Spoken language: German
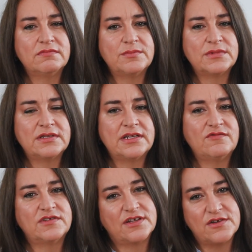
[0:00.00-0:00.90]
wenn man eine
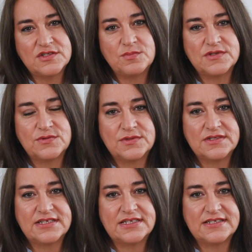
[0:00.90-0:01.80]
Vertrauensperson
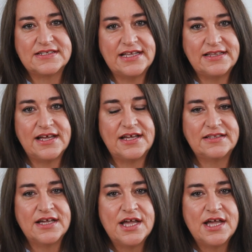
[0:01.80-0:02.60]
an seiner Seite hat,